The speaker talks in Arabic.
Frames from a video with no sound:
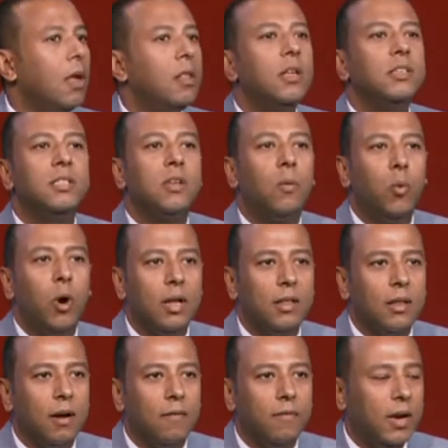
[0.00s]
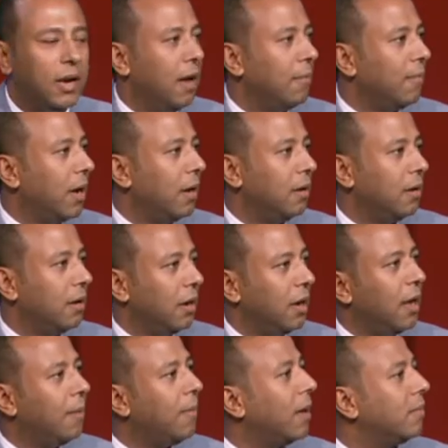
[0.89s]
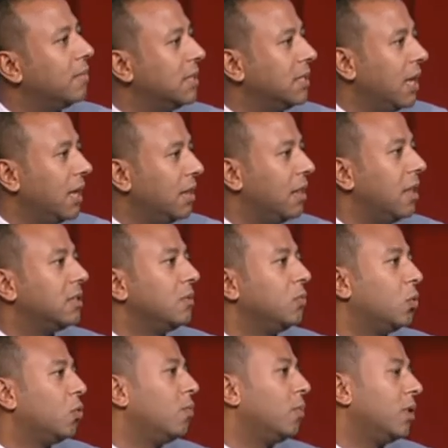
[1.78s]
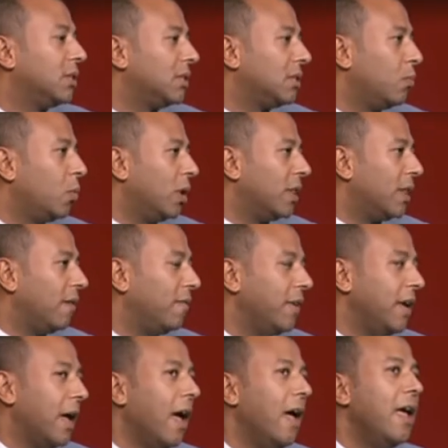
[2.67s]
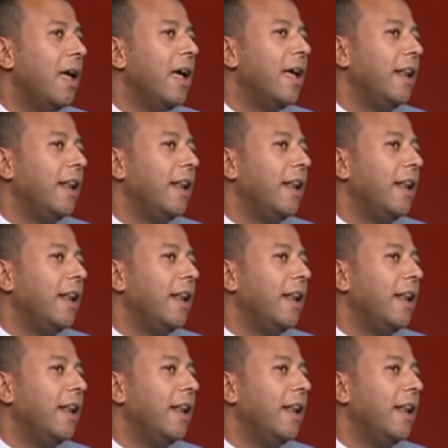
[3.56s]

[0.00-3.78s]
نظم وقتك في الجامعه الجامعه بالذات لازم تكون منظم وقتك فيها